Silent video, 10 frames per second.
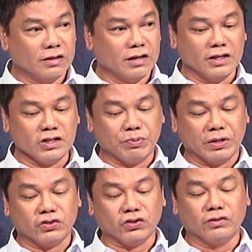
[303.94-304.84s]
ng
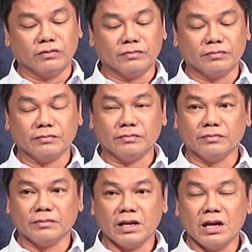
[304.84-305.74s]
inspirasyon.
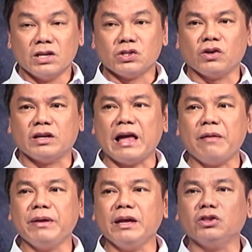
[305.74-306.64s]
So,
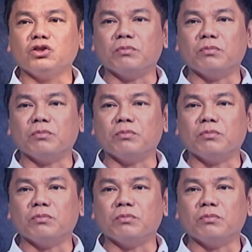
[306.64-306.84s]
grabing